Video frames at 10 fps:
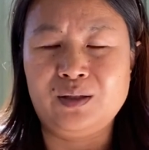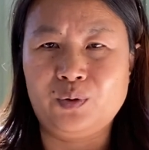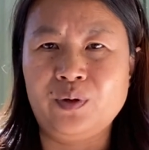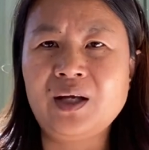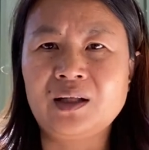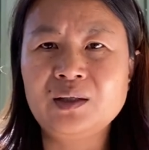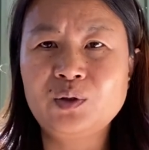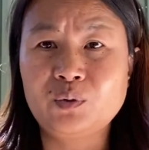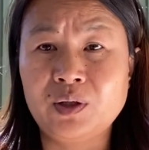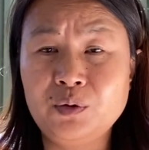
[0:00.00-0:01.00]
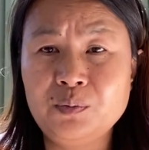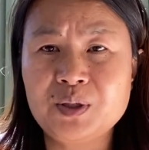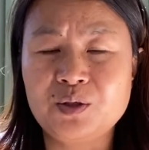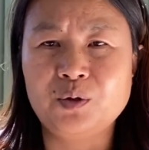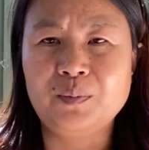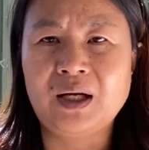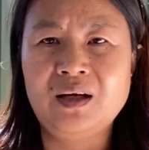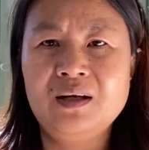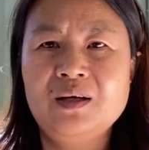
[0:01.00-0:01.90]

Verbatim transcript: 你囤粮能囤那么久吗？